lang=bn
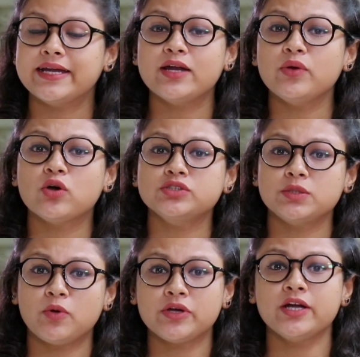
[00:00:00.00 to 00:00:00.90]
রেলওয়ে
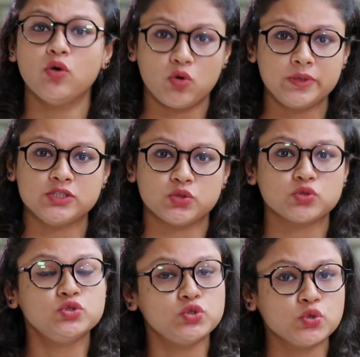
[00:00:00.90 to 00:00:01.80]
কর্তৃপক্ষের
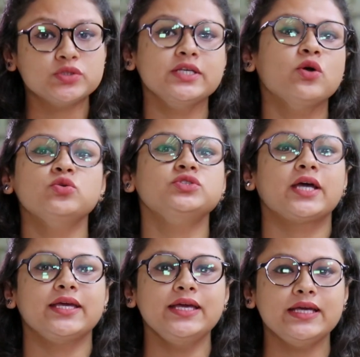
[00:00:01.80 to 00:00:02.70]
অভিযোগ চুক্তি
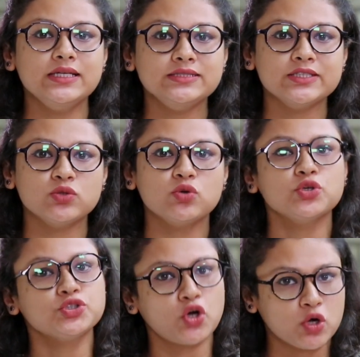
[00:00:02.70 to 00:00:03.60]
অনুযায়ী
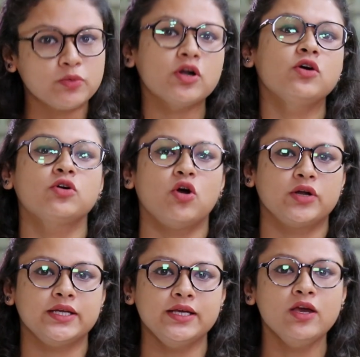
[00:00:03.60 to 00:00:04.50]
ইঞ্জিনগুলো সরবরাহ
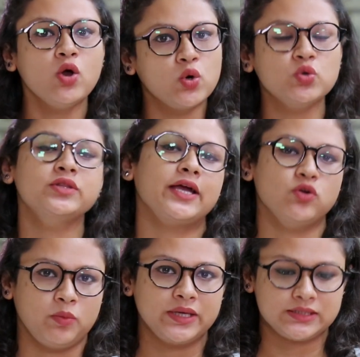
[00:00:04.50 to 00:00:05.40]
করেনি হুন্দাই
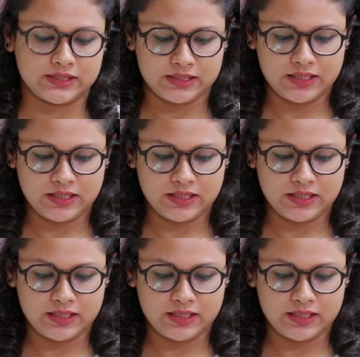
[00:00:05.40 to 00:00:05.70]
রোমেট